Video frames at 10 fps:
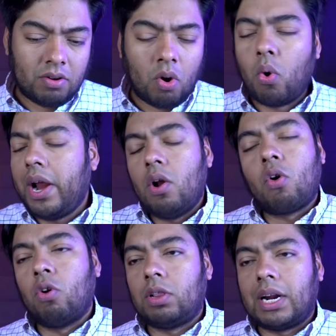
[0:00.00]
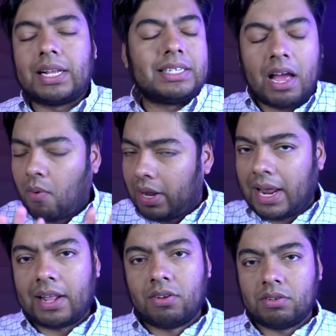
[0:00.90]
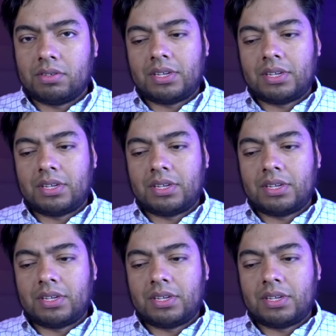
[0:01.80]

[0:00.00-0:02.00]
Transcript: o él lo contrata, sea cual de las dos,